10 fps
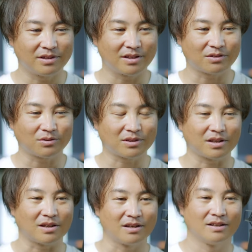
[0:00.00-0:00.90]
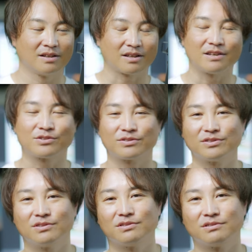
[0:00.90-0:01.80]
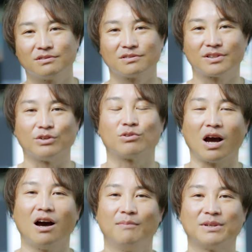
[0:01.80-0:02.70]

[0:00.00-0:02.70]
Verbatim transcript: え取って検証するっていうか、